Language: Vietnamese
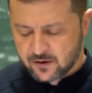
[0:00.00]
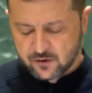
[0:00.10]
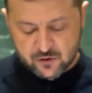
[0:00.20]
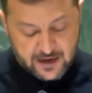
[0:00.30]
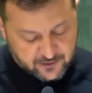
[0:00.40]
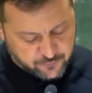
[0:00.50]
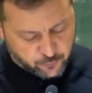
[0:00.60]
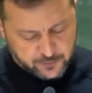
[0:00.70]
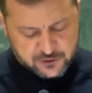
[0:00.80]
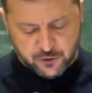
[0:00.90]
chúng tôi
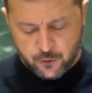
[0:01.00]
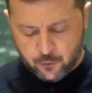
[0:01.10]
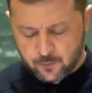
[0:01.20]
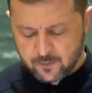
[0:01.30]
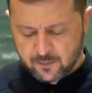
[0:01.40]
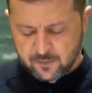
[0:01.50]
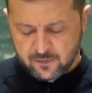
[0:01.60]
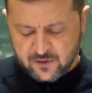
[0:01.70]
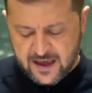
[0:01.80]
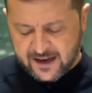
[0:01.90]
nói một cách chính đáng
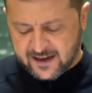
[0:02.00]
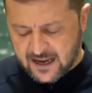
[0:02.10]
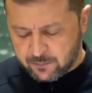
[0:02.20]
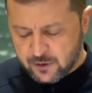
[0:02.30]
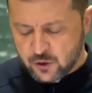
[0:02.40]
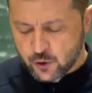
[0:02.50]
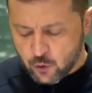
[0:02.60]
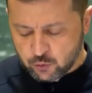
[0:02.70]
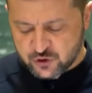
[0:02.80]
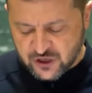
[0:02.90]
rằng không
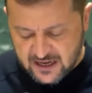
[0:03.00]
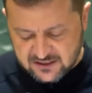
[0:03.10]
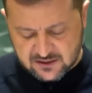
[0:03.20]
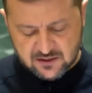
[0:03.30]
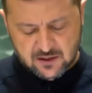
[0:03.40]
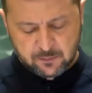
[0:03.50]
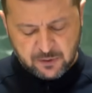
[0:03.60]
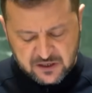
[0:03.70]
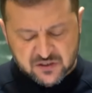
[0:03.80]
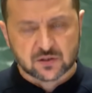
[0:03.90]
thể có hòa bình
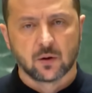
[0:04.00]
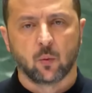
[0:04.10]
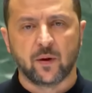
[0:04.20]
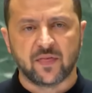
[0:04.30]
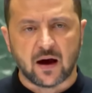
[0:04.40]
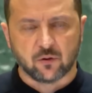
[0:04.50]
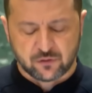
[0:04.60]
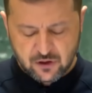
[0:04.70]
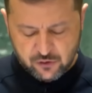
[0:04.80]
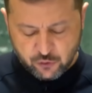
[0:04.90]
công bằng mà
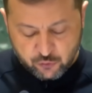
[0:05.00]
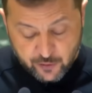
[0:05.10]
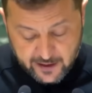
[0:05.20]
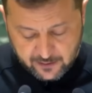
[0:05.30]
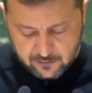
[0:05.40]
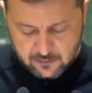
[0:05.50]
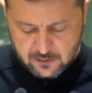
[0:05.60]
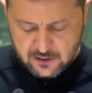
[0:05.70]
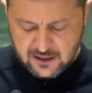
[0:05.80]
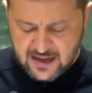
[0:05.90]
không có Ukraine.
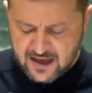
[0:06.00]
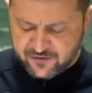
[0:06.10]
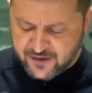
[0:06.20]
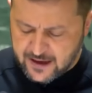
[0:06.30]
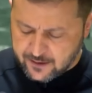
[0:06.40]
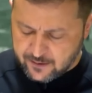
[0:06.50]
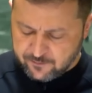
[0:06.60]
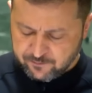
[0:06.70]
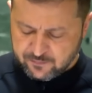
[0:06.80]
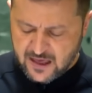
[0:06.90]
Và tôi
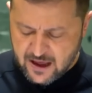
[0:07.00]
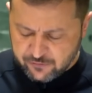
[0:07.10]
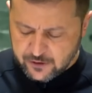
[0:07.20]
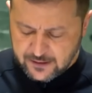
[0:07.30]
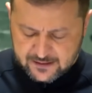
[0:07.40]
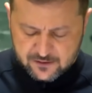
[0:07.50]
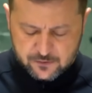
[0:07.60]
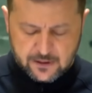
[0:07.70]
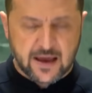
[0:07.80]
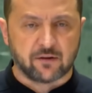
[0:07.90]
cảm ơn mọi nhà lãnh
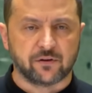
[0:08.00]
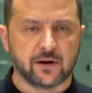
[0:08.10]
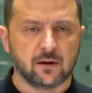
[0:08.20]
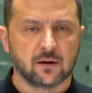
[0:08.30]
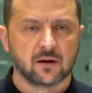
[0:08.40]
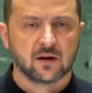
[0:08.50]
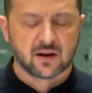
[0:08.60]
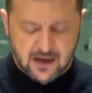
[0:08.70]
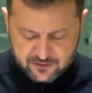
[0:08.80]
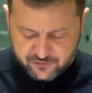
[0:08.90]
đạo,
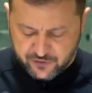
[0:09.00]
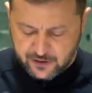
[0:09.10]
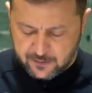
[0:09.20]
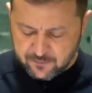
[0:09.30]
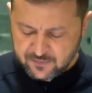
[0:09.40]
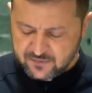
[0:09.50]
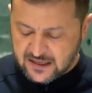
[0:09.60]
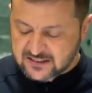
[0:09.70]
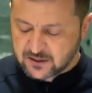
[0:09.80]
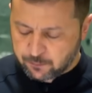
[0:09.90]
Mọi quốc gia ủng hộ
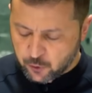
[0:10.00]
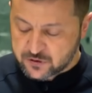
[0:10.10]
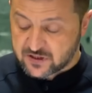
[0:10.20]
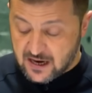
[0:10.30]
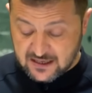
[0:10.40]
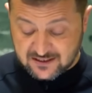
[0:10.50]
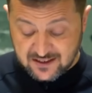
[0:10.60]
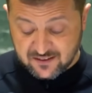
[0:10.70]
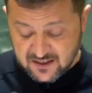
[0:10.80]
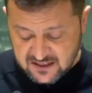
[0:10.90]
chúng tôi trong điều này.
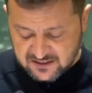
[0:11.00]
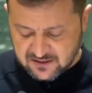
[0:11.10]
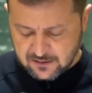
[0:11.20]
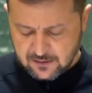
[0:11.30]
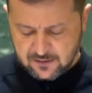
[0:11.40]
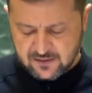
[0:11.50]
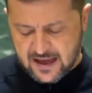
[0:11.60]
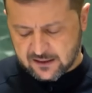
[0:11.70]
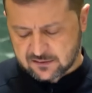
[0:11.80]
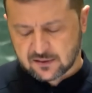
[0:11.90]
Hiểu
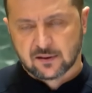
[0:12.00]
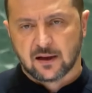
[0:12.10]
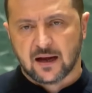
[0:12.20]
chúng tôi,